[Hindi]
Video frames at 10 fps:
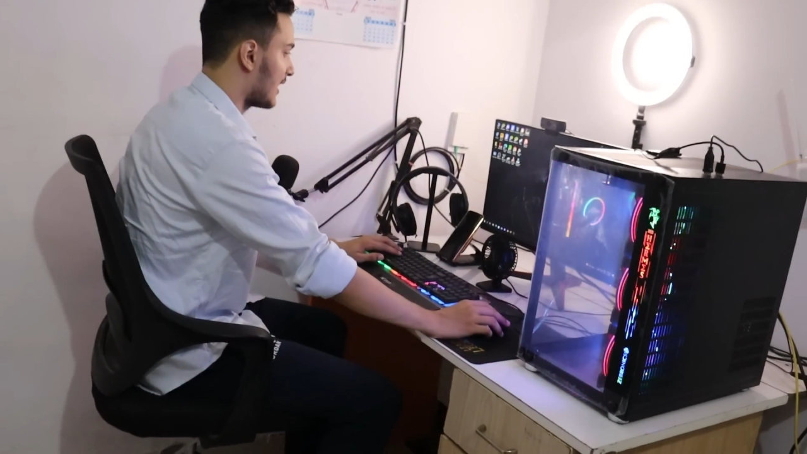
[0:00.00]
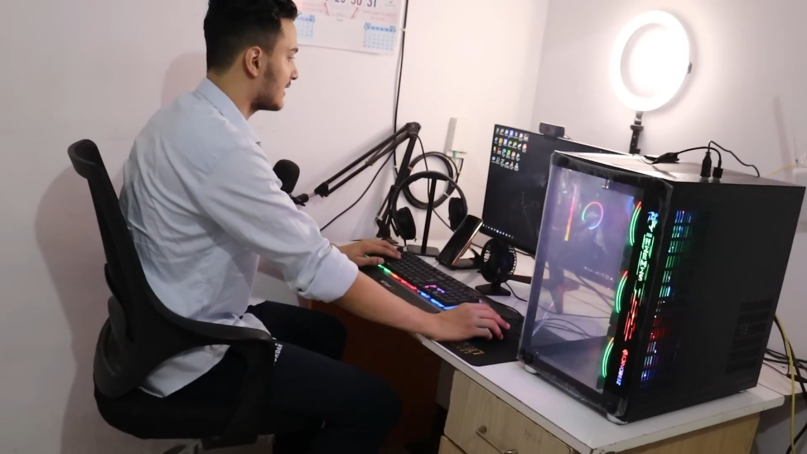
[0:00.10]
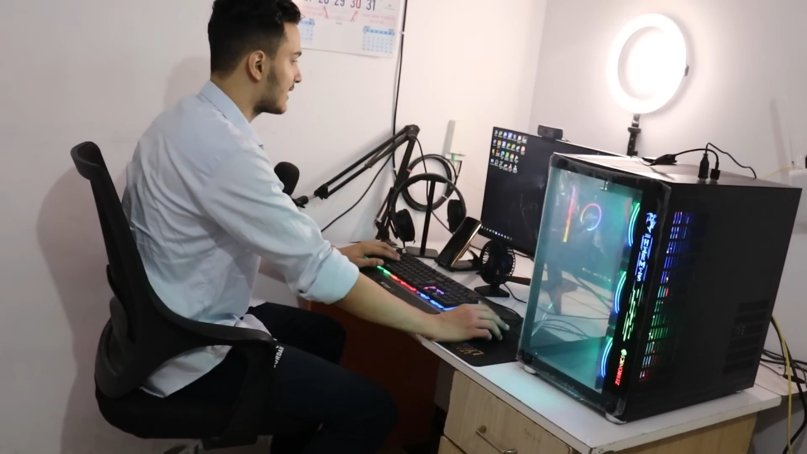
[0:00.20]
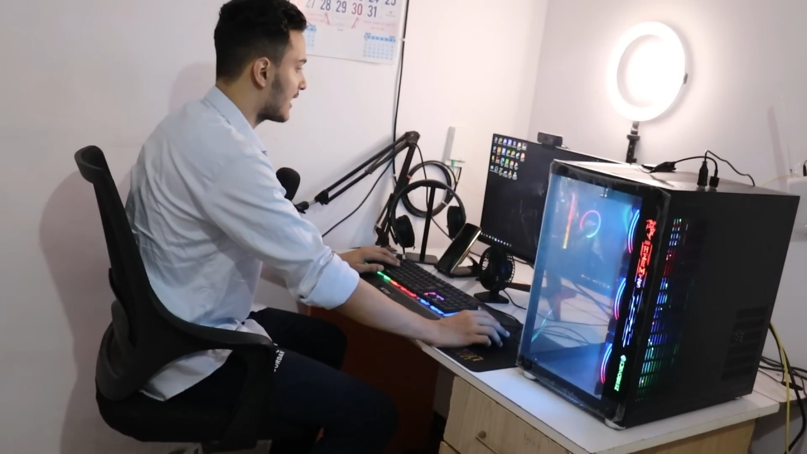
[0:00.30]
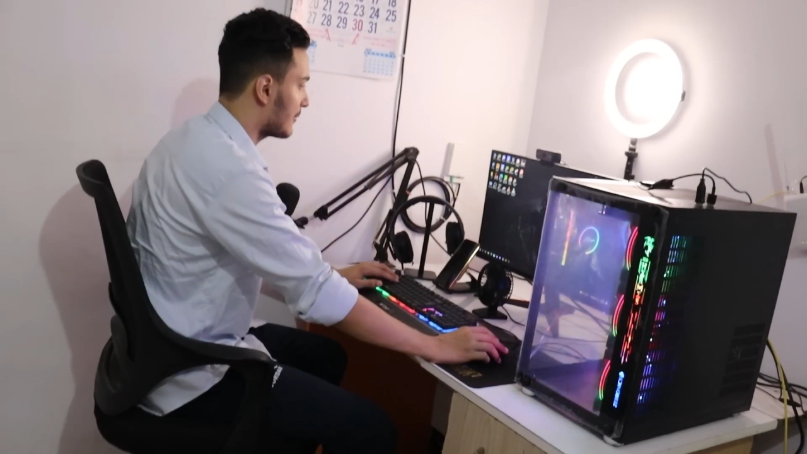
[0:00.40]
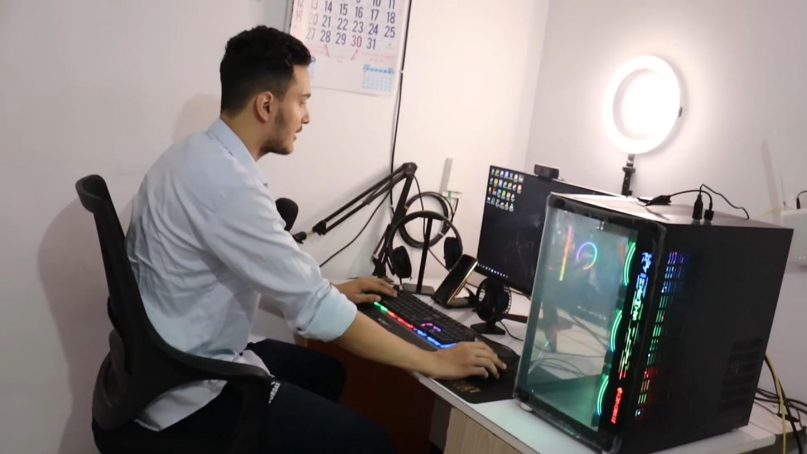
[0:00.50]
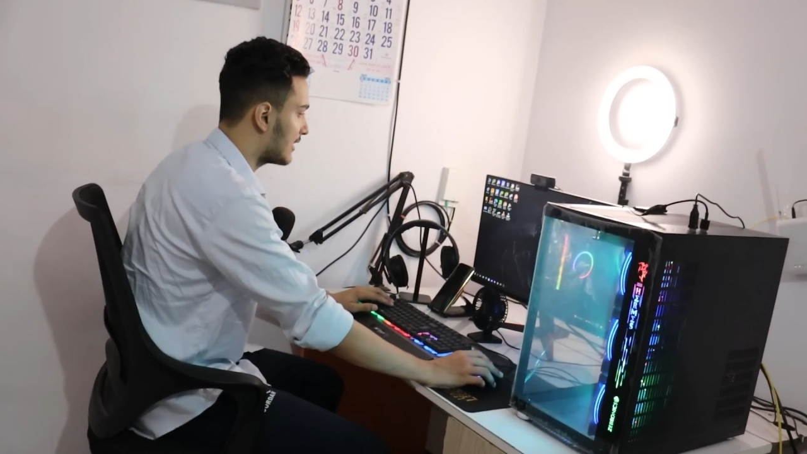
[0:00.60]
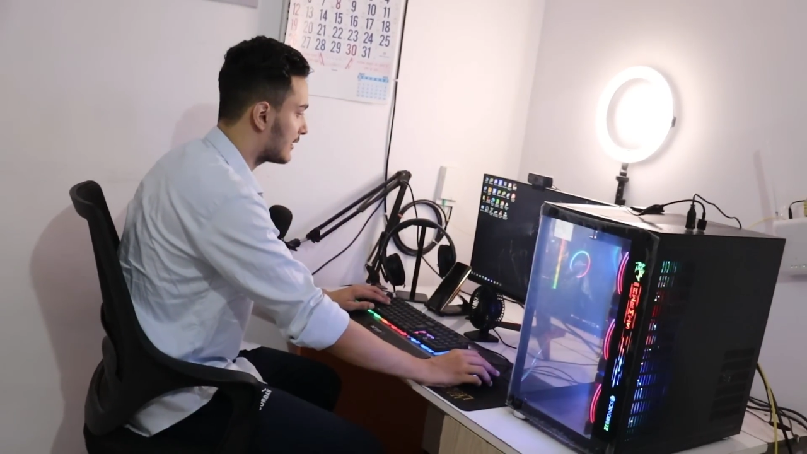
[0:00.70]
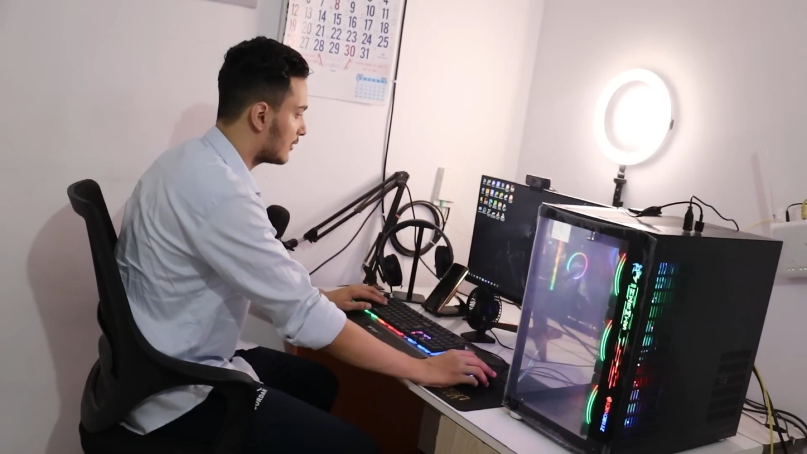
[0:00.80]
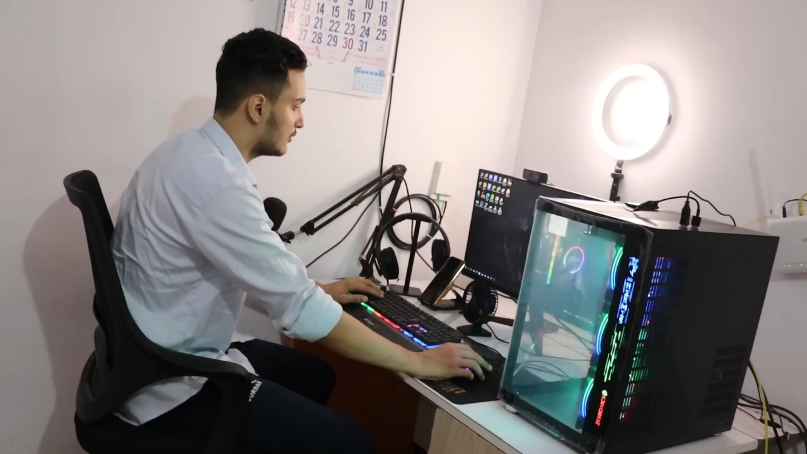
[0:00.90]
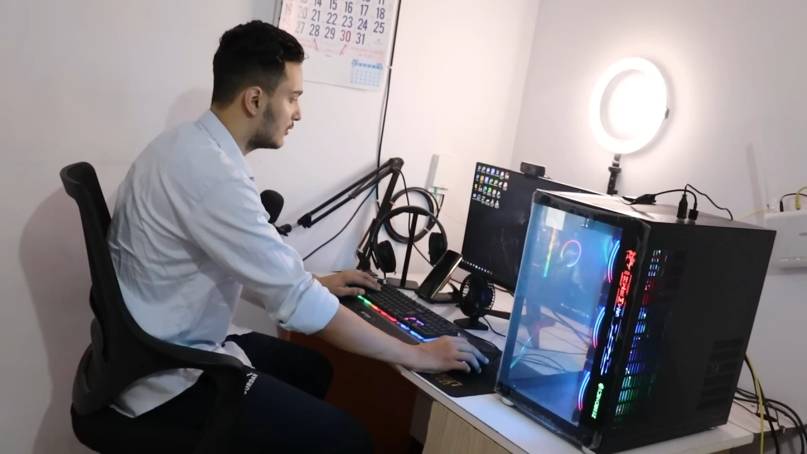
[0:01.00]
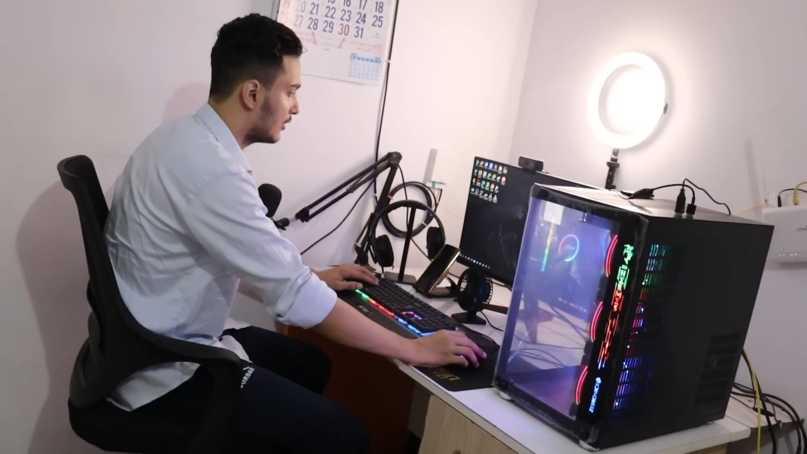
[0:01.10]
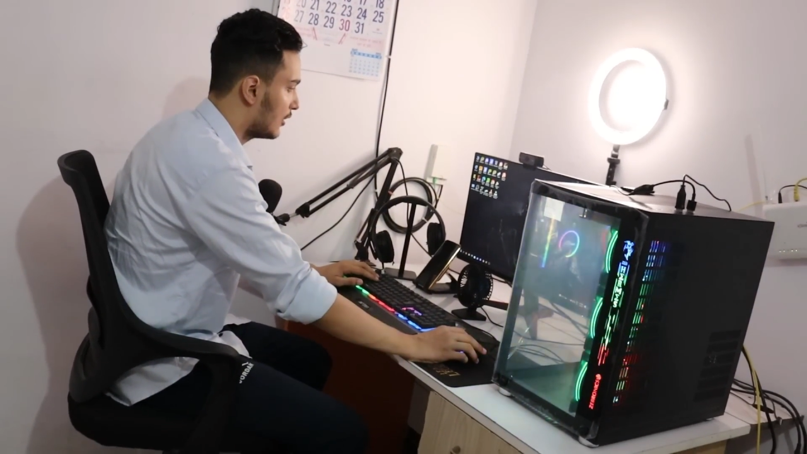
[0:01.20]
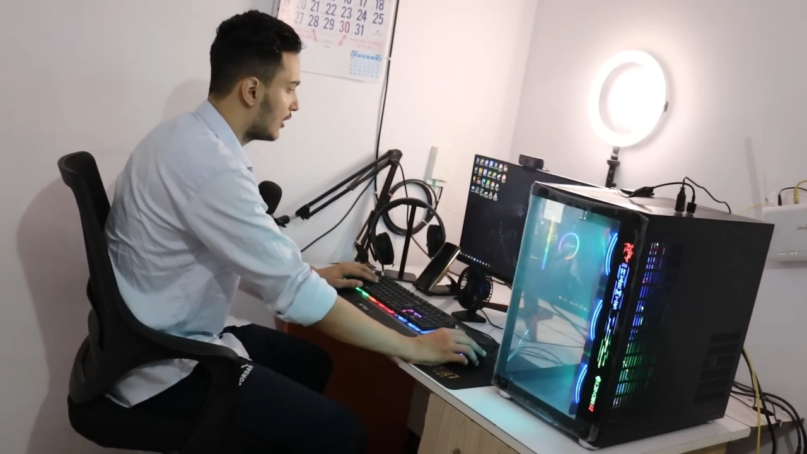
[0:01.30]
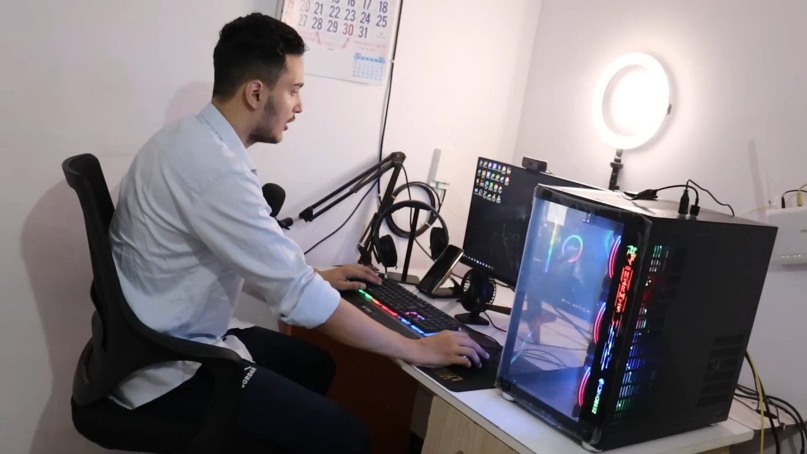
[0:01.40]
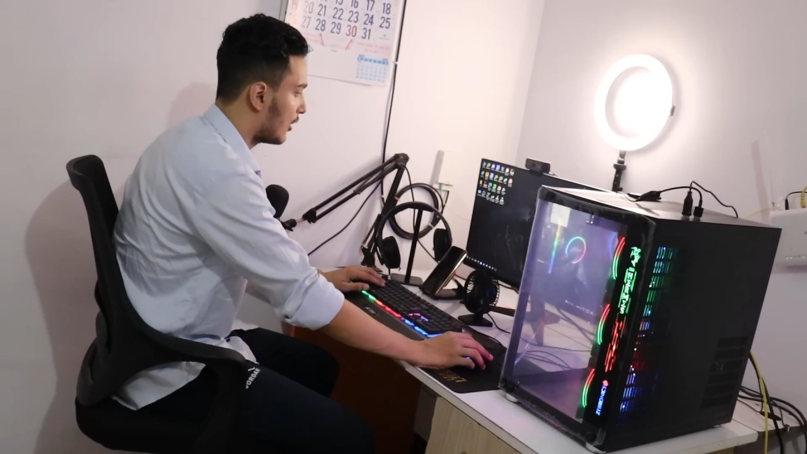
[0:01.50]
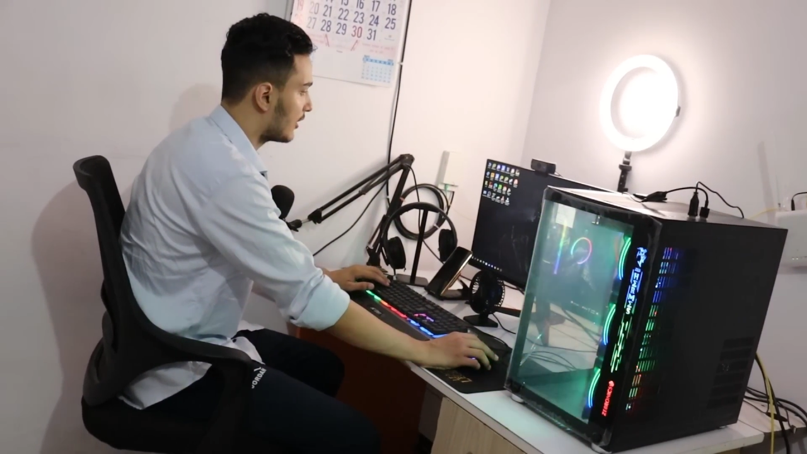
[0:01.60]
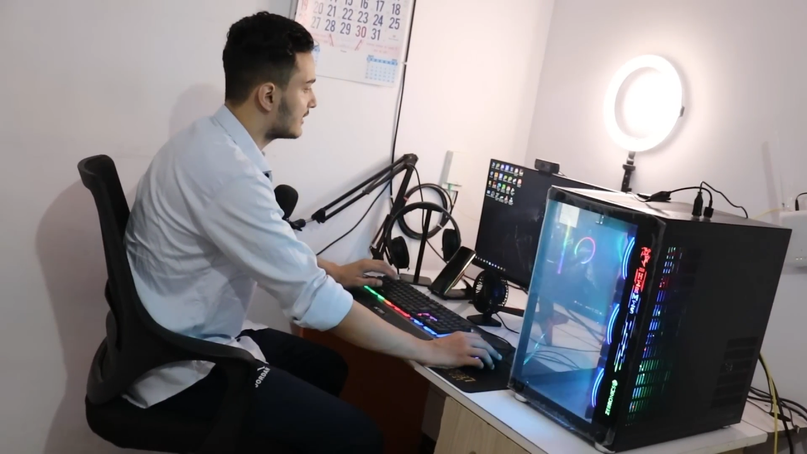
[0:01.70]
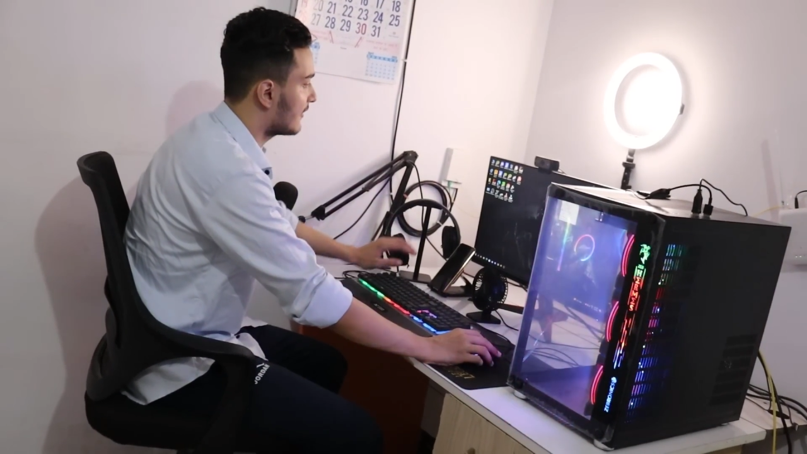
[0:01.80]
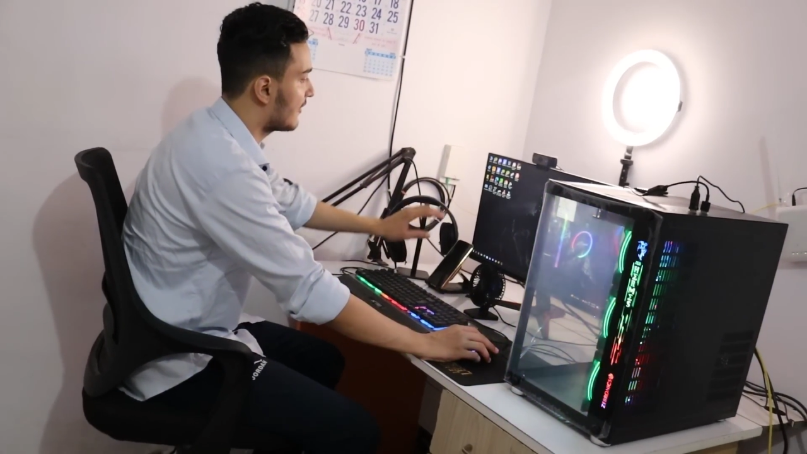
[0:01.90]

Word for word: ऐसे गेम खेलता हूँ और ये